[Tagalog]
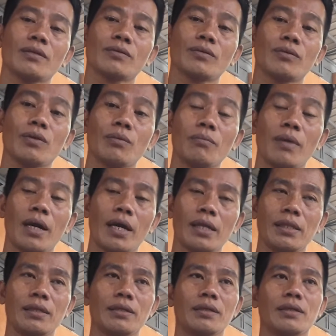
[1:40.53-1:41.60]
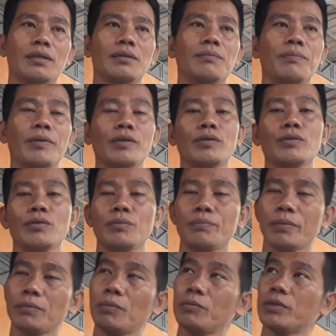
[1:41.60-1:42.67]
So, mahal. Pero
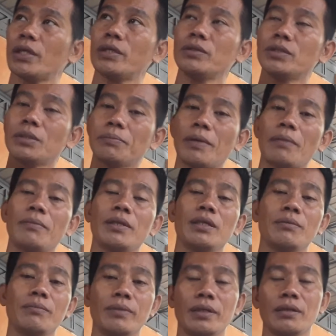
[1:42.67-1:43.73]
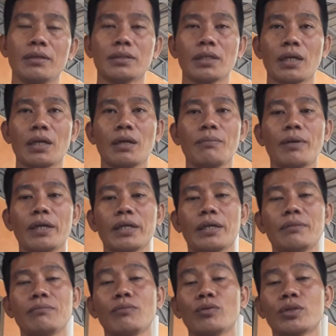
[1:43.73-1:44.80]
pumunta ko din sa family sa
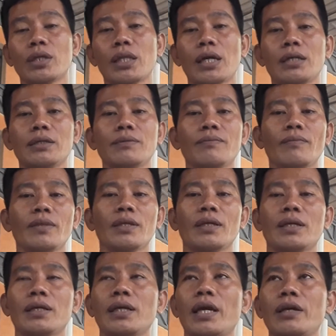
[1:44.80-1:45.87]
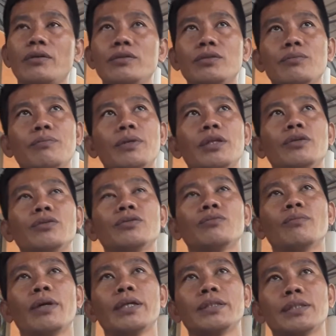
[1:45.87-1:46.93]
bayan, mura lang. Kagaya ko nung bili ko
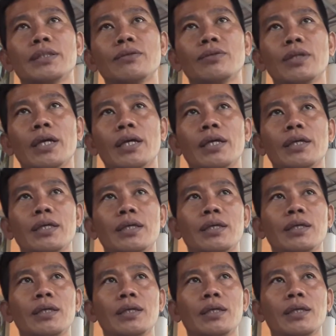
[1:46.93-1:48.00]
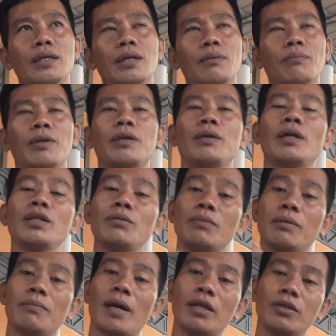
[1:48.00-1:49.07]
ng mais nun ay may ano,
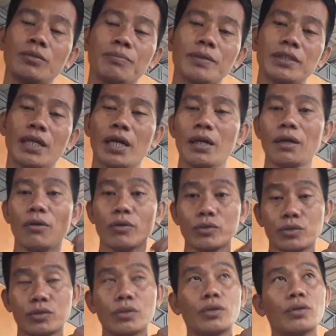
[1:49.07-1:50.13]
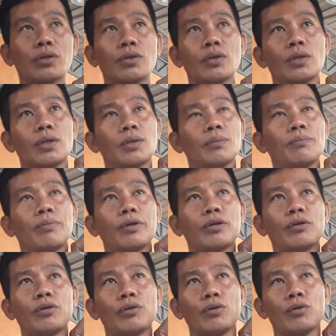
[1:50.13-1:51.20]
may balot pa siya, 8.
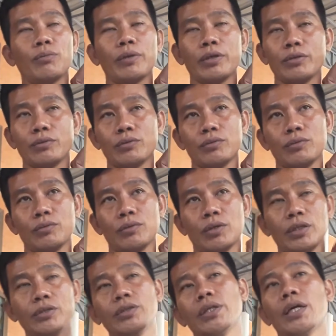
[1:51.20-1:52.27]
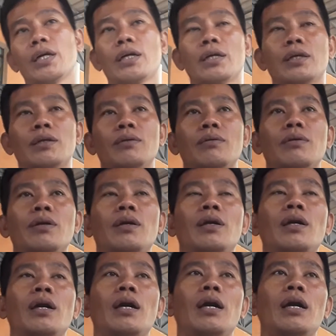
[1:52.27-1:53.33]
Pero may yung ano na,
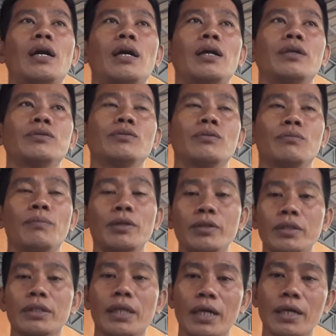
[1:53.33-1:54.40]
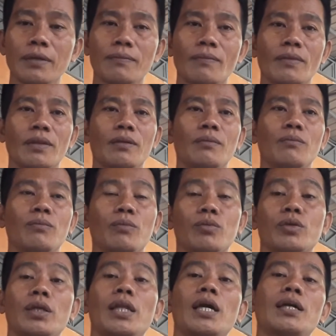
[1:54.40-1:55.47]
uh, yung balot na,
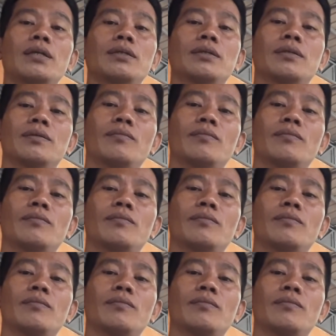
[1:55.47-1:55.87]
mura lang